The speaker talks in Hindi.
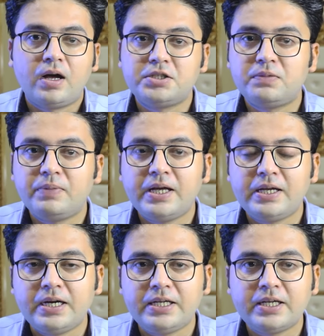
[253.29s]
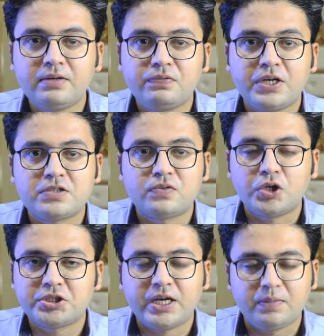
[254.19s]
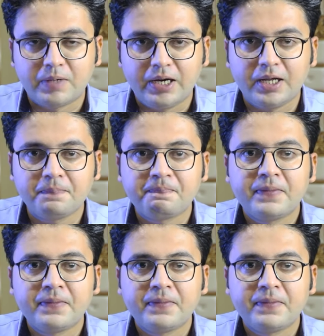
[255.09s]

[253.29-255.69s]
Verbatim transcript: जिनमें इंडियन फेस वॉश है हिमालय